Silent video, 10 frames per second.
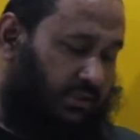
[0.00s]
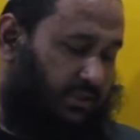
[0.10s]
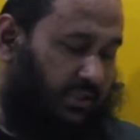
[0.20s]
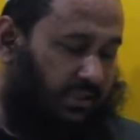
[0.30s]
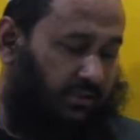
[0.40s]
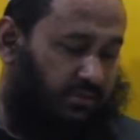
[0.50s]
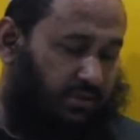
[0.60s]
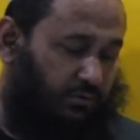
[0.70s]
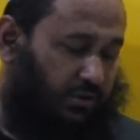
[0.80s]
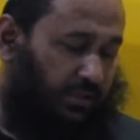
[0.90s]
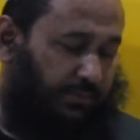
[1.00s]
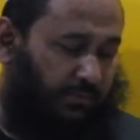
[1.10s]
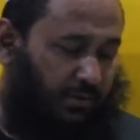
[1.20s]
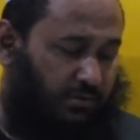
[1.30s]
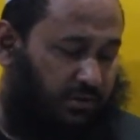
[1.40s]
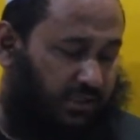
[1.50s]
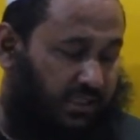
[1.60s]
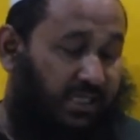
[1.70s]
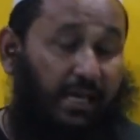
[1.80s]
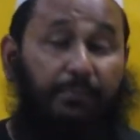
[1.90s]
তো সেটা কি হচ্ছে উৎক্ষেপণ মঞ্চ থেকে
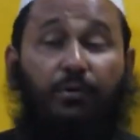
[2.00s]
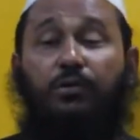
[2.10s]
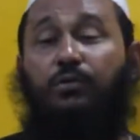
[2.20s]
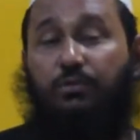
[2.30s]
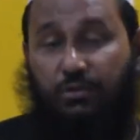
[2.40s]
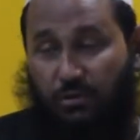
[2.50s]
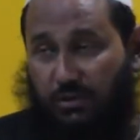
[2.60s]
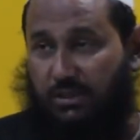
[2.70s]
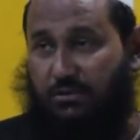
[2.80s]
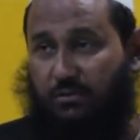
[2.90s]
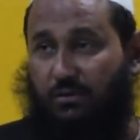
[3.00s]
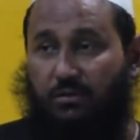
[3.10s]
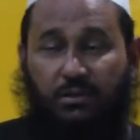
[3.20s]
কেবল উত্তোলনের জন্য